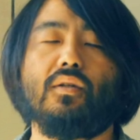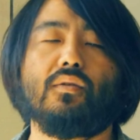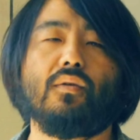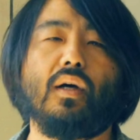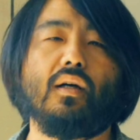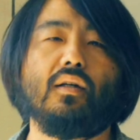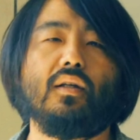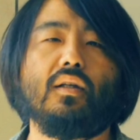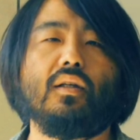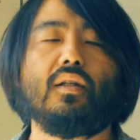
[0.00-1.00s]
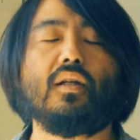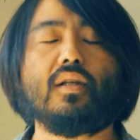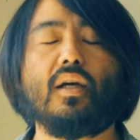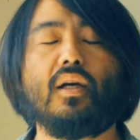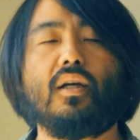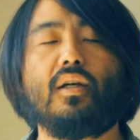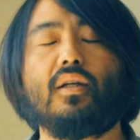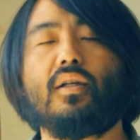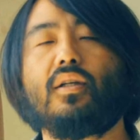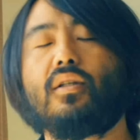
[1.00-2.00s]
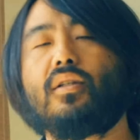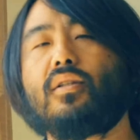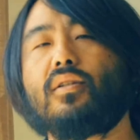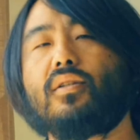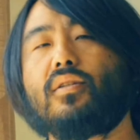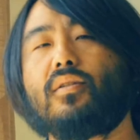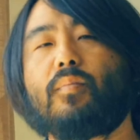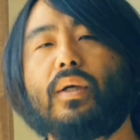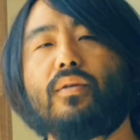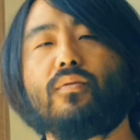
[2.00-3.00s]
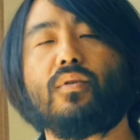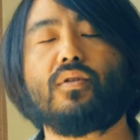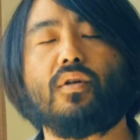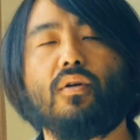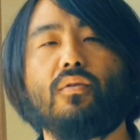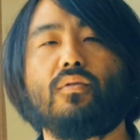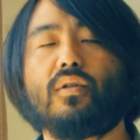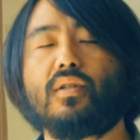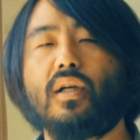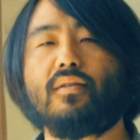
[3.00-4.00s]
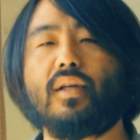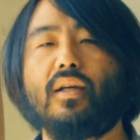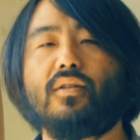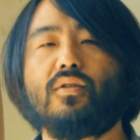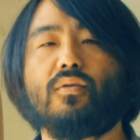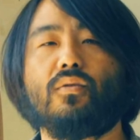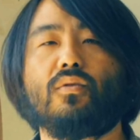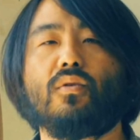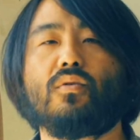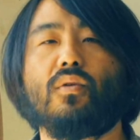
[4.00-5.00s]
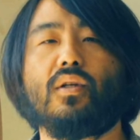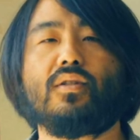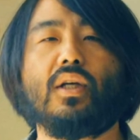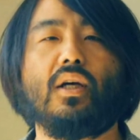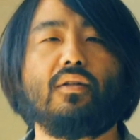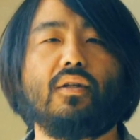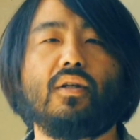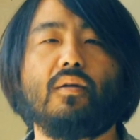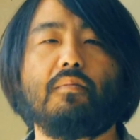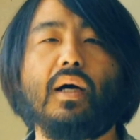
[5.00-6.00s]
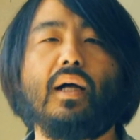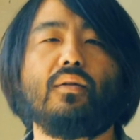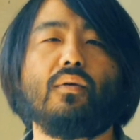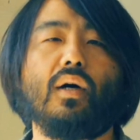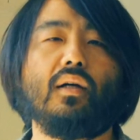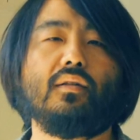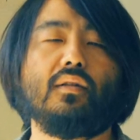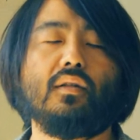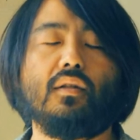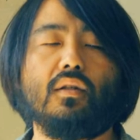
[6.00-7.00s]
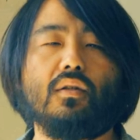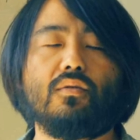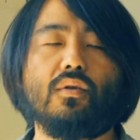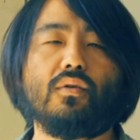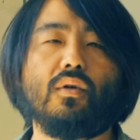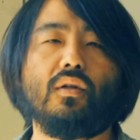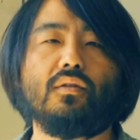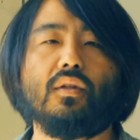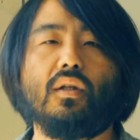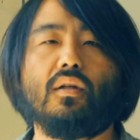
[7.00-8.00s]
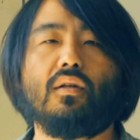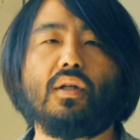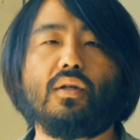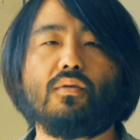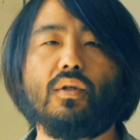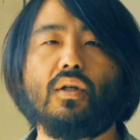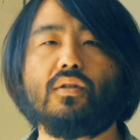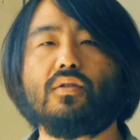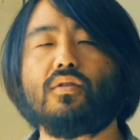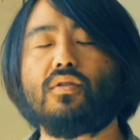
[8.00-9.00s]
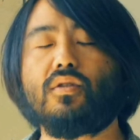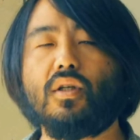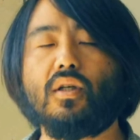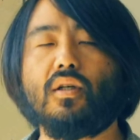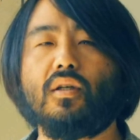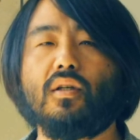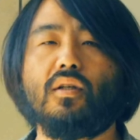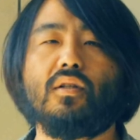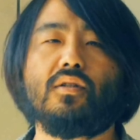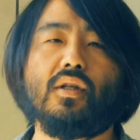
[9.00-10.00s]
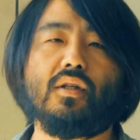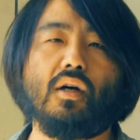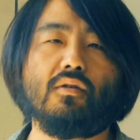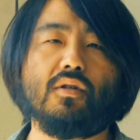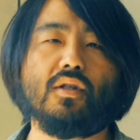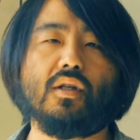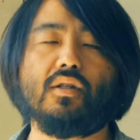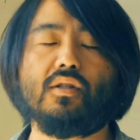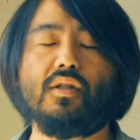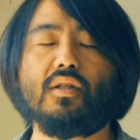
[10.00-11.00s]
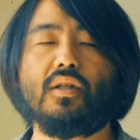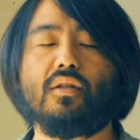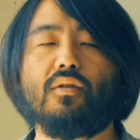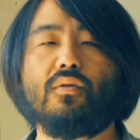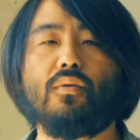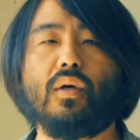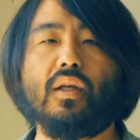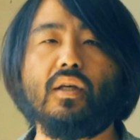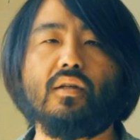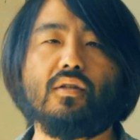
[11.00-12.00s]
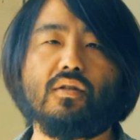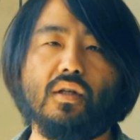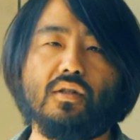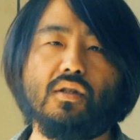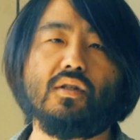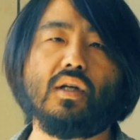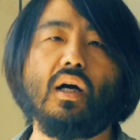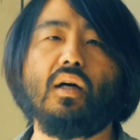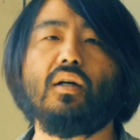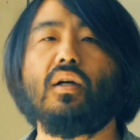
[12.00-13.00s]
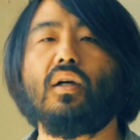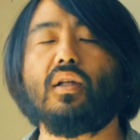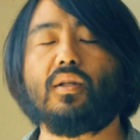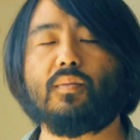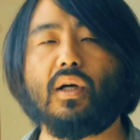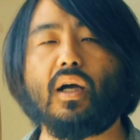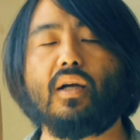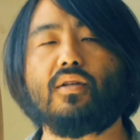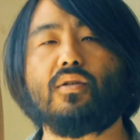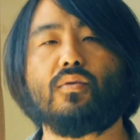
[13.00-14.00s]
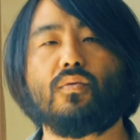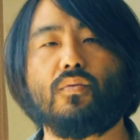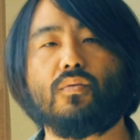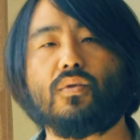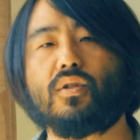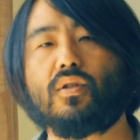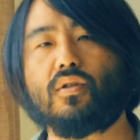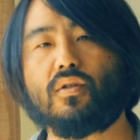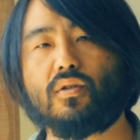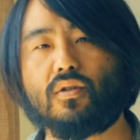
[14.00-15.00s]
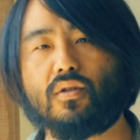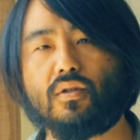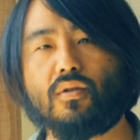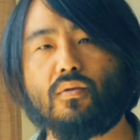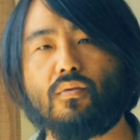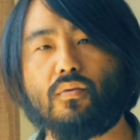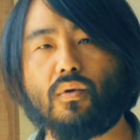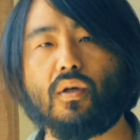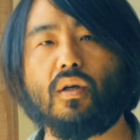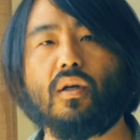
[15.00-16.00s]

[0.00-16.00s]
对吧？那在北宋的时候，张载就做出了这样的一个判断。所以说，呃，他说呢，这个这导致这些现象的原因，实际上，那么还是出自自于